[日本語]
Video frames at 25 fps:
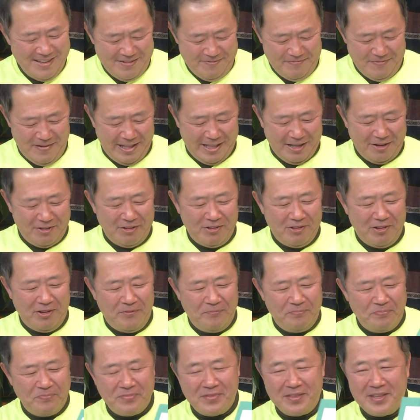また
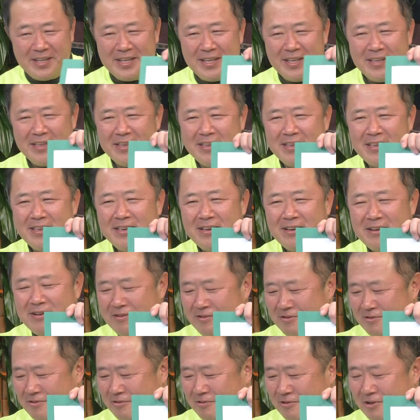こ
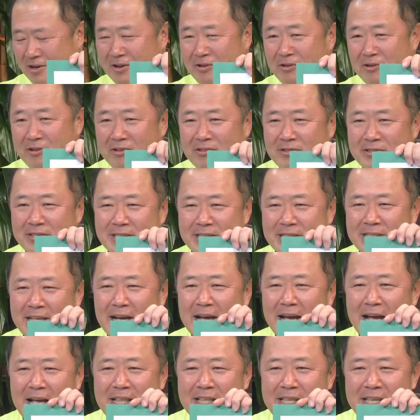れを
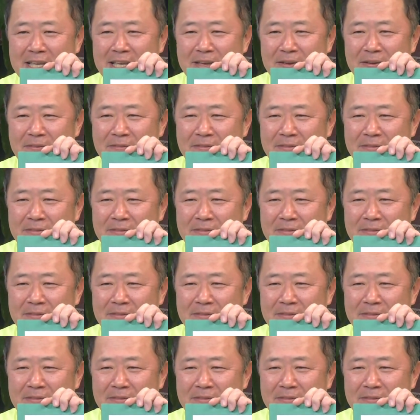盛んに